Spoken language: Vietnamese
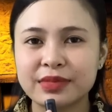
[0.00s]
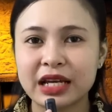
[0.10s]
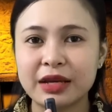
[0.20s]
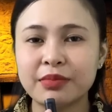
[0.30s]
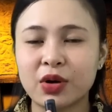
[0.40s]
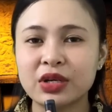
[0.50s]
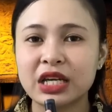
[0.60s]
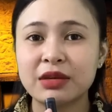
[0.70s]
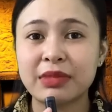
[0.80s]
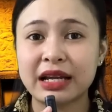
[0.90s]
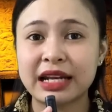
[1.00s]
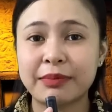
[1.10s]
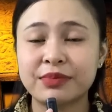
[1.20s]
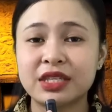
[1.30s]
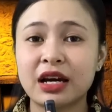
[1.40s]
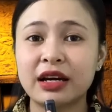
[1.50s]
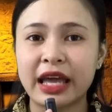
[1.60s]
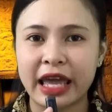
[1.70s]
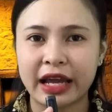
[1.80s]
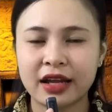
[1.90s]
để mỗi khi mà nằm chờ
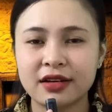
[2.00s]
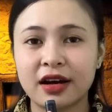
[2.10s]
hàng á,